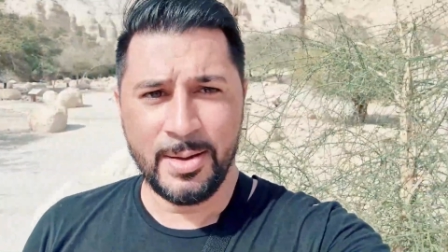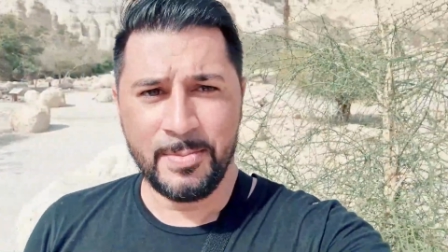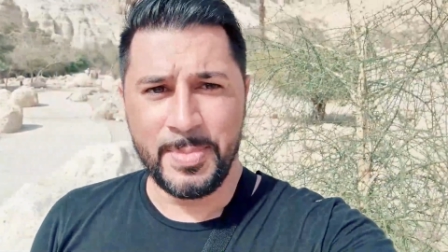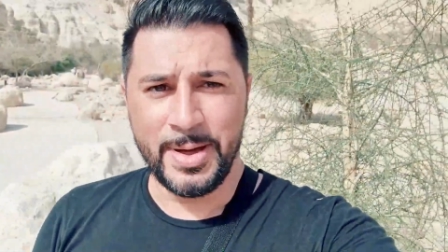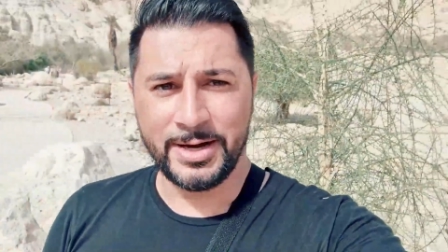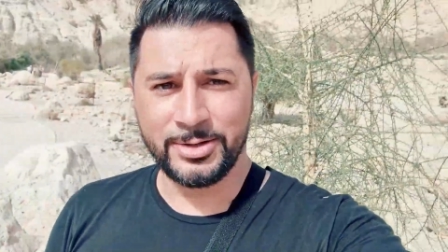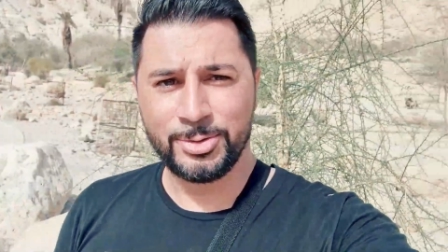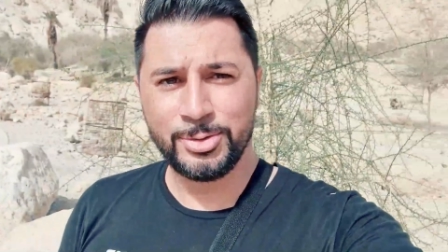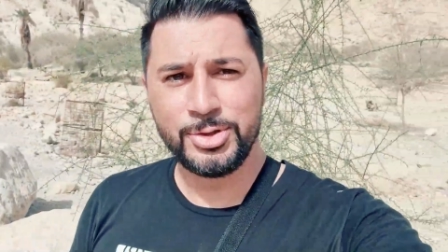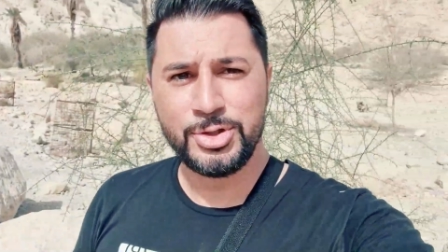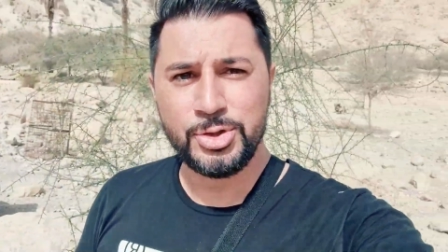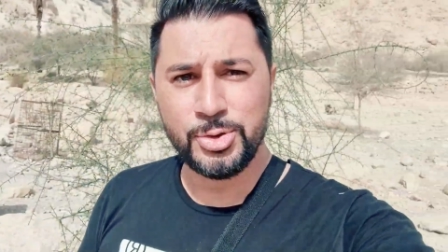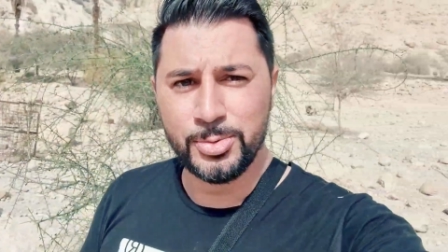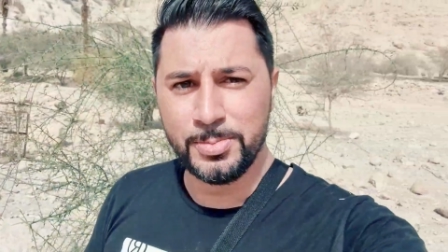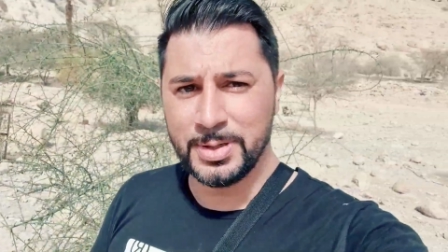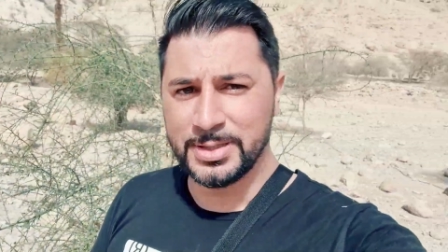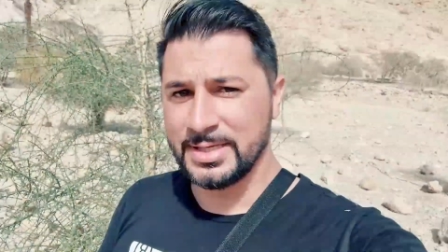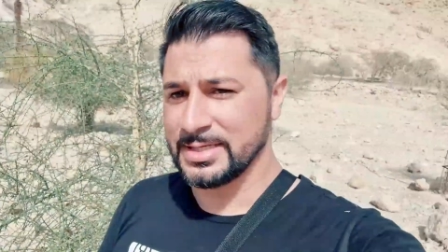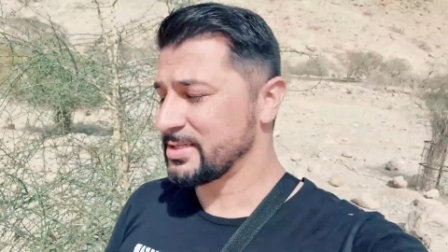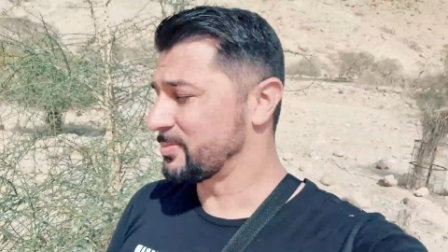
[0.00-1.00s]
perto de
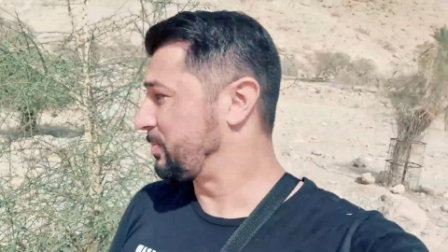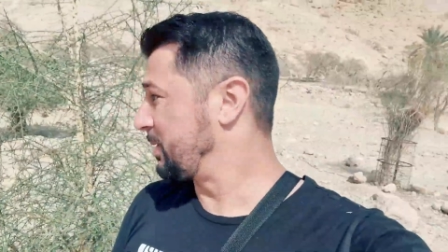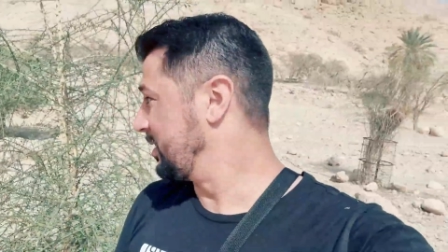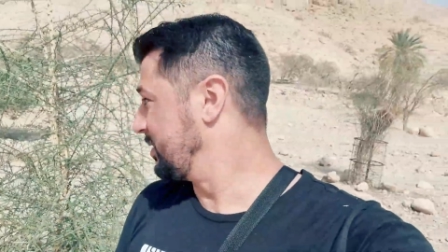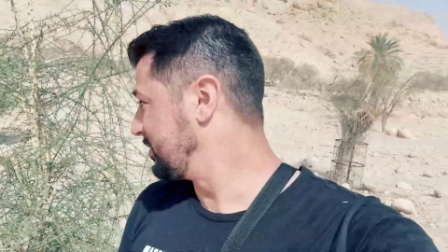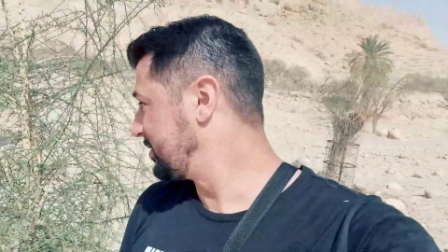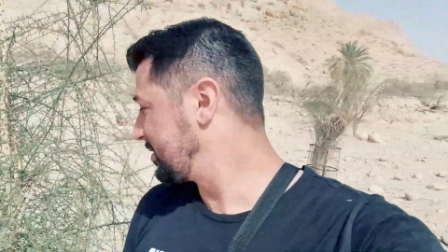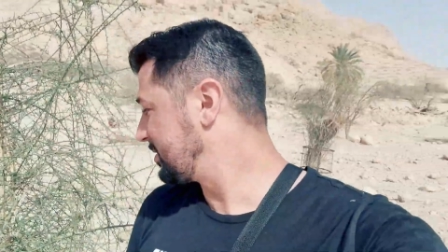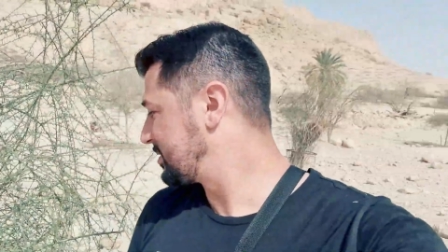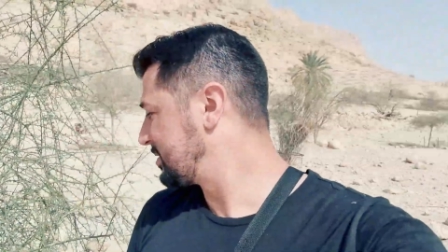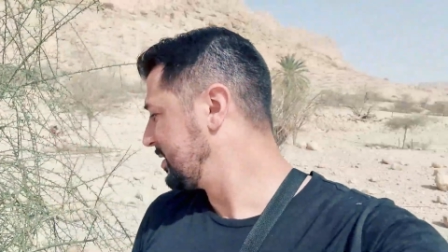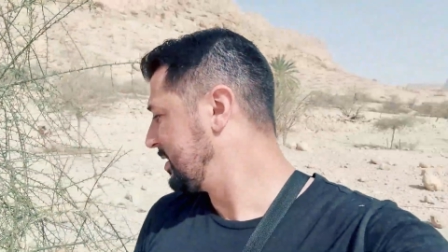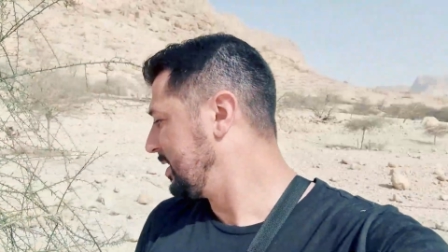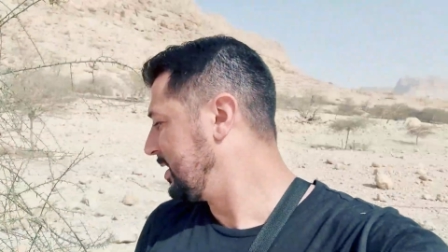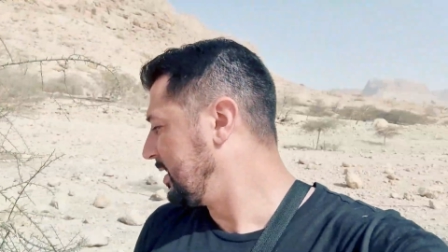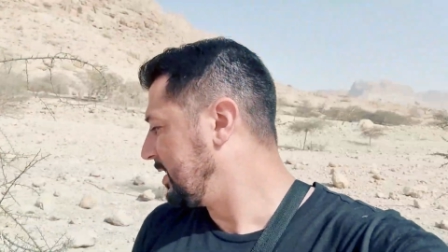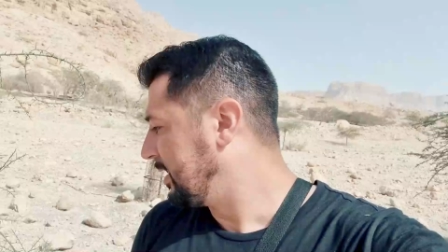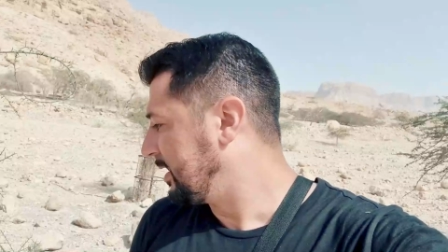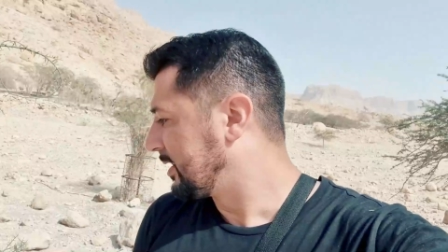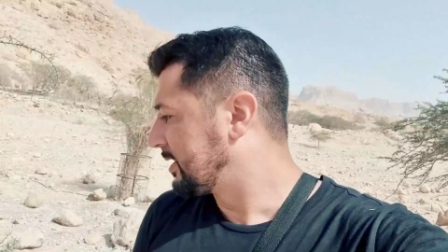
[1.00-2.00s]
uma das plantas
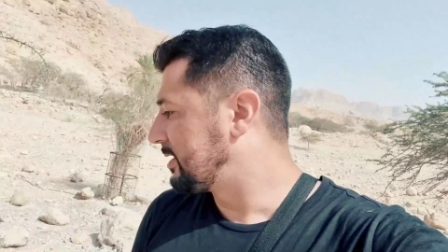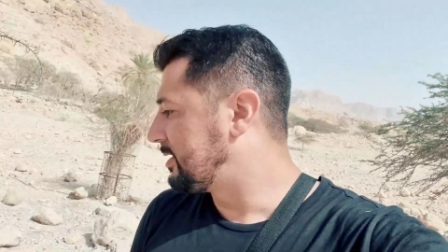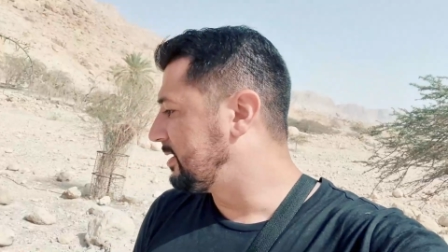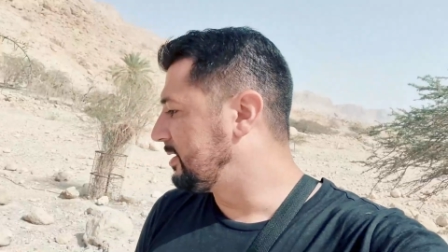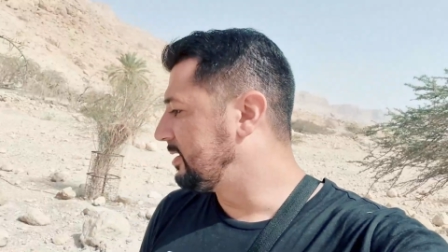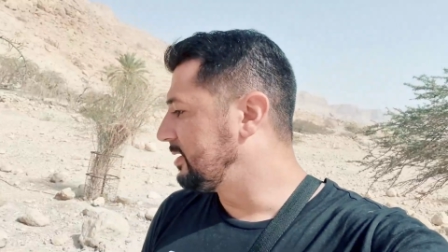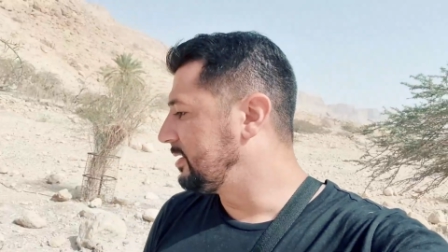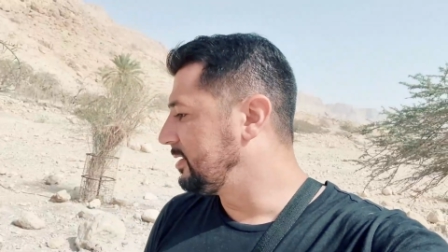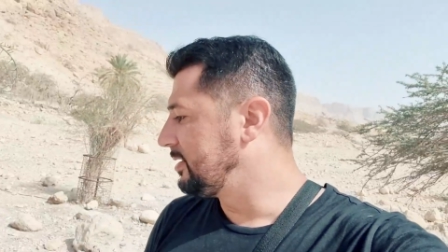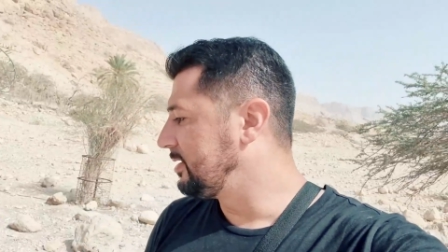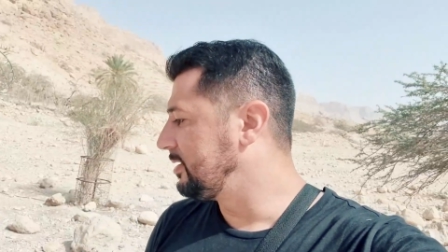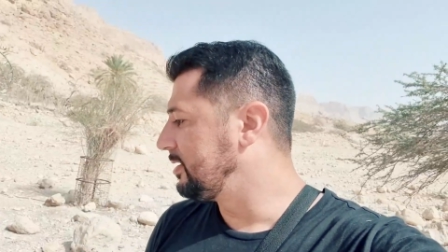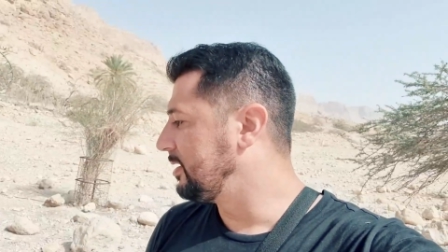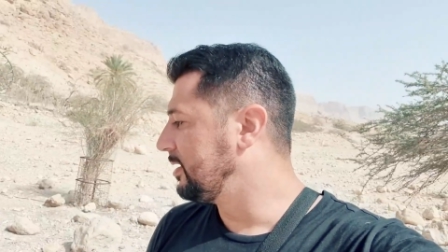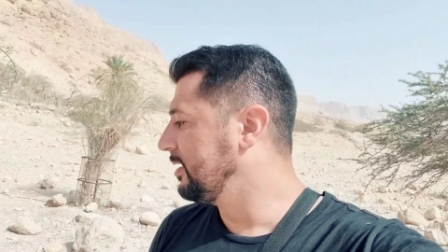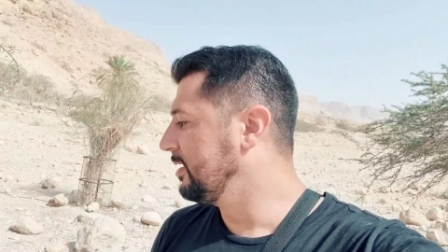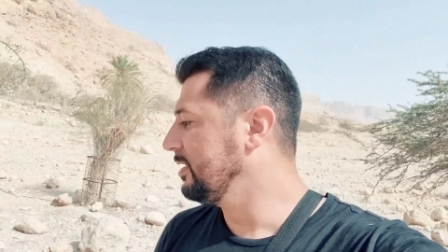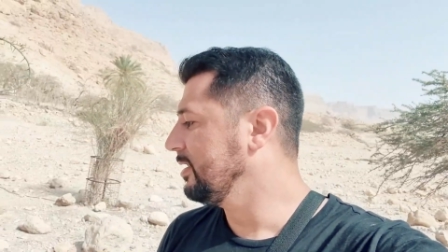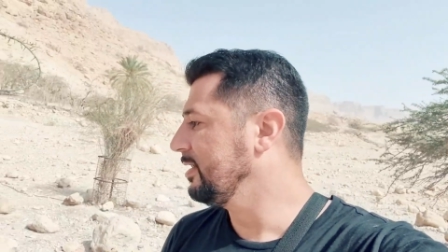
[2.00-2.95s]
que